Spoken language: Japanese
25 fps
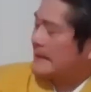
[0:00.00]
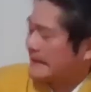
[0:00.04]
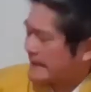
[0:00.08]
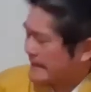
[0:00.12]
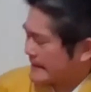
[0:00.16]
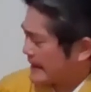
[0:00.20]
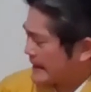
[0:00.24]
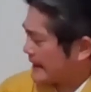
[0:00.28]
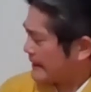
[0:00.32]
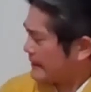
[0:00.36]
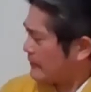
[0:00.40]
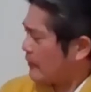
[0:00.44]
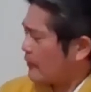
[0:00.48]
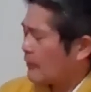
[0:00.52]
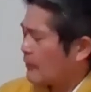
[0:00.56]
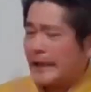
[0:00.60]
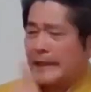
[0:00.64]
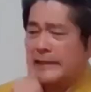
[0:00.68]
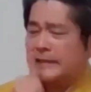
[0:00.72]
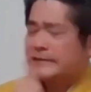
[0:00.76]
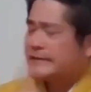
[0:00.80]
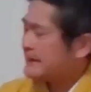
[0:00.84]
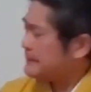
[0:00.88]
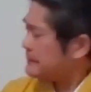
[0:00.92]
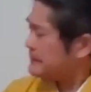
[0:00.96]
いいんだよ。
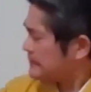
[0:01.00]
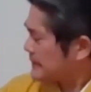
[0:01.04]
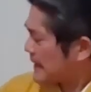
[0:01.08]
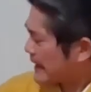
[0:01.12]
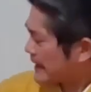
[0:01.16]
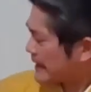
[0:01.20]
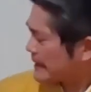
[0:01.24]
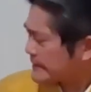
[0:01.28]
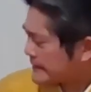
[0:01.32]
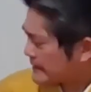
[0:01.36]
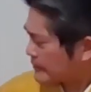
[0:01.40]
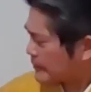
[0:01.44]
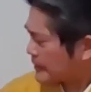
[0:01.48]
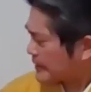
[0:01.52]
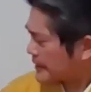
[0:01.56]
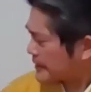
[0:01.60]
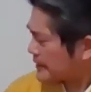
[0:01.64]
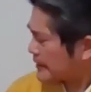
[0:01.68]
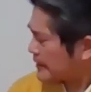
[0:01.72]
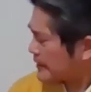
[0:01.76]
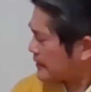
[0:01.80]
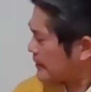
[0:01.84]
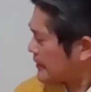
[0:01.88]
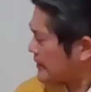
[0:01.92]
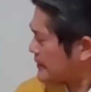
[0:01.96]
俺に全部任せとけっ
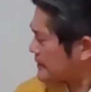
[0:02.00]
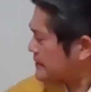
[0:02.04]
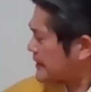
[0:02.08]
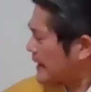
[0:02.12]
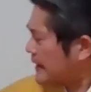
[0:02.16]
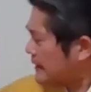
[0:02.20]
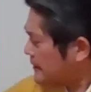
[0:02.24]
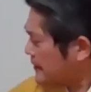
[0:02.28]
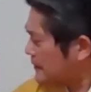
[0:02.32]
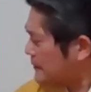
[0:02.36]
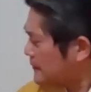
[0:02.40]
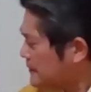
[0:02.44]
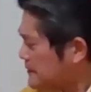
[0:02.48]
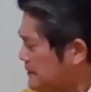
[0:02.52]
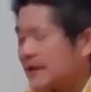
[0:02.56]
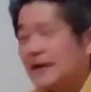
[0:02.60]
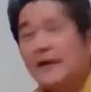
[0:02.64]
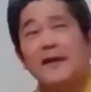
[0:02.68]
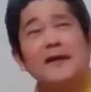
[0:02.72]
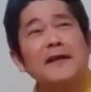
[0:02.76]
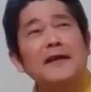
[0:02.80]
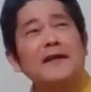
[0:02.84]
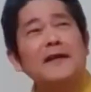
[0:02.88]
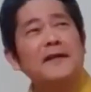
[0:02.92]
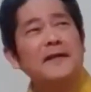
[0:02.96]
てんだよ。3円よこせ。
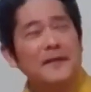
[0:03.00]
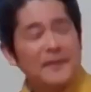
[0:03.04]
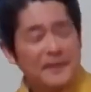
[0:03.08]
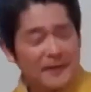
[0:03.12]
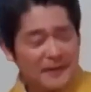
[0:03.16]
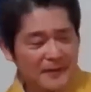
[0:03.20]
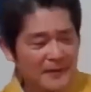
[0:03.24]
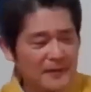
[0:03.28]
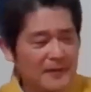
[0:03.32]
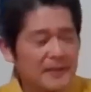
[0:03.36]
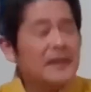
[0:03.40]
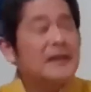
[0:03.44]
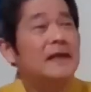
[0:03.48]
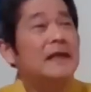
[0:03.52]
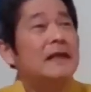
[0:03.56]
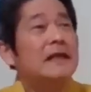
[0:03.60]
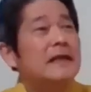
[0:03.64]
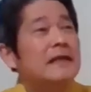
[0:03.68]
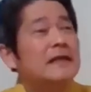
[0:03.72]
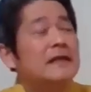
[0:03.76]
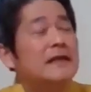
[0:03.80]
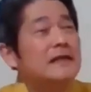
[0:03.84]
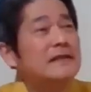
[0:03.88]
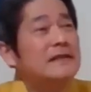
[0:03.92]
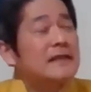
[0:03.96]
はいはいはい。
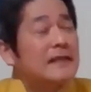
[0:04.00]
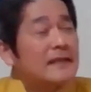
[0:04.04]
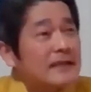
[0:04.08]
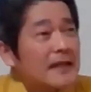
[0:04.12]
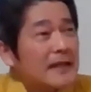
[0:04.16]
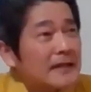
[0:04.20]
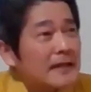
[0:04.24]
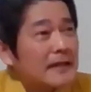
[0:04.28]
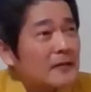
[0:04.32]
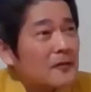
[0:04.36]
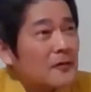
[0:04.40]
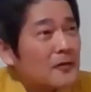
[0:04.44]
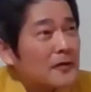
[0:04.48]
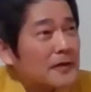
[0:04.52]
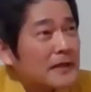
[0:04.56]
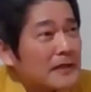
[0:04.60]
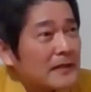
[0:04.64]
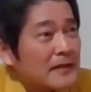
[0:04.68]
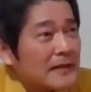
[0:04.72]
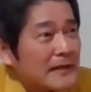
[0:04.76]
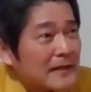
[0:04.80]
えー、じゃあ3円ここに、